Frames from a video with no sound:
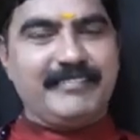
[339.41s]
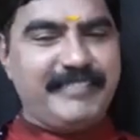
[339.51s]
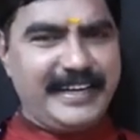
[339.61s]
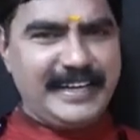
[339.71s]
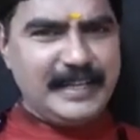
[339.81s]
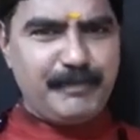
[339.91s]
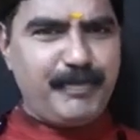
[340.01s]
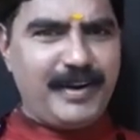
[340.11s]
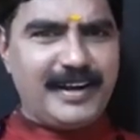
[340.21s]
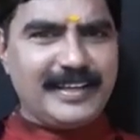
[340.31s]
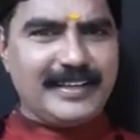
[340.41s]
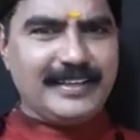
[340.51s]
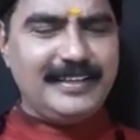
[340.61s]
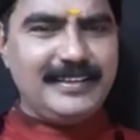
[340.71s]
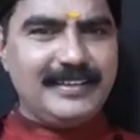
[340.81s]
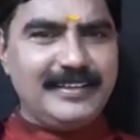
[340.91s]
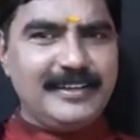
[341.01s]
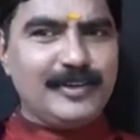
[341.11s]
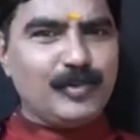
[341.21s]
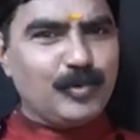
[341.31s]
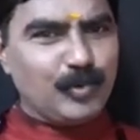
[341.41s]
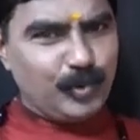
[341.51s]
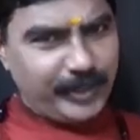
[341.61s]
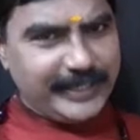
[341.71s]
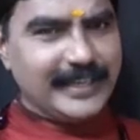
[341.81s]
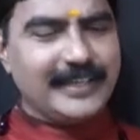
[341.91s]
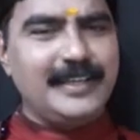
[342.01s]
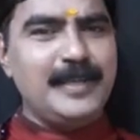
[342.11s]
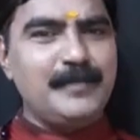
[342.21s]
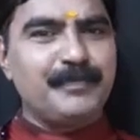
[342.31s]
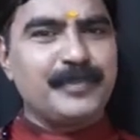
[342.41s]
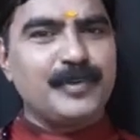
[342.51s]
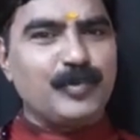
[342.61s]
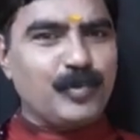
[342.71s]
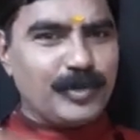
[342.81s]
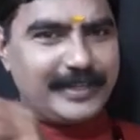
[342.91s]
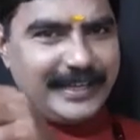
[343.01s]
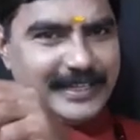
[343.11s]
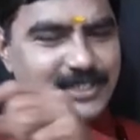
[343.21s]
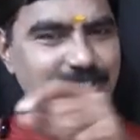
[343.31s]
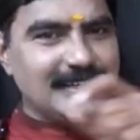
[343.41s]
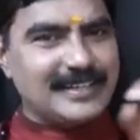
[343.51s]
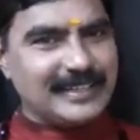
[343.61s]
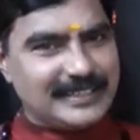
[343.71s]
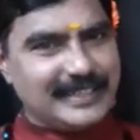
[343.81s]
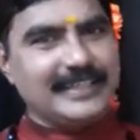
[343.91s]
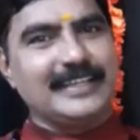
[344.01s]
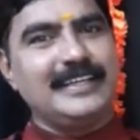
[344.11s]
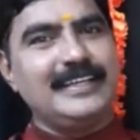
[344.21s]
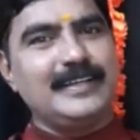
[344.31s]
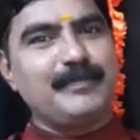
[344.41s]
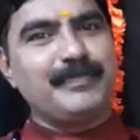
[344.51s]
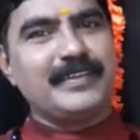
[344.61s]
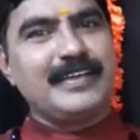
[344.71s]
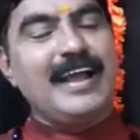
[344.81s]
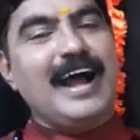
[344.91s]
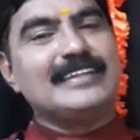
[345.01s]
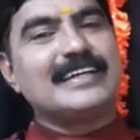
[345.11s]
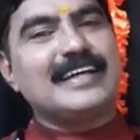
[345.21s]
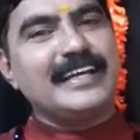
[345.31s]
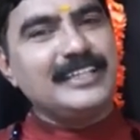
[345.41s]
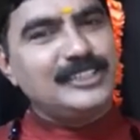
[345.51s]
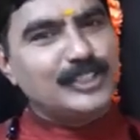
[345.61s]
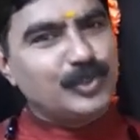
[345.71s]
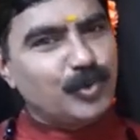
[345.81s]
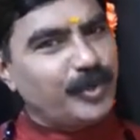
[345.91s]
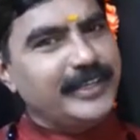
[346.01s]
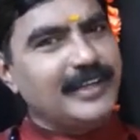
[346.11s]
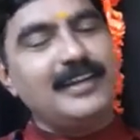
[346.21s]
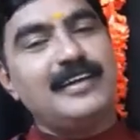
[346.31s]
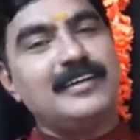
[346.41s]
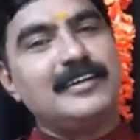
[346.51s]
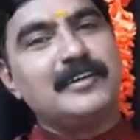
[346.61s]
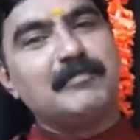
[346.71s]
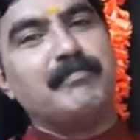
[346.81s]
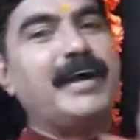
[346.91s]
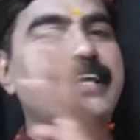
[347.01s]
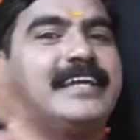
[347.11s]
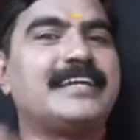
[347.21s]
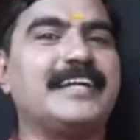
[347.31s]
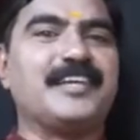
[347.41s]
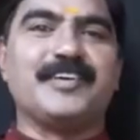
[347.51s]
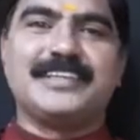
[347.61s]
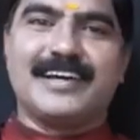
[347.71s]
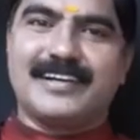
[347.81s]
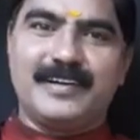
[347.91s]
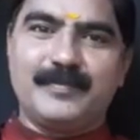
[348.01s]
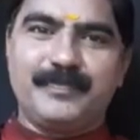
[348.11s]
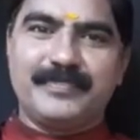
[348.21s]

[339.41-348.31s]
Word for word: வெண்ணை பானை உரியை ஒரு கயிற்றில் கட்டி அந்த கயிற்றின் நுனியில் மணியை கட்டி வைத்தார்கள்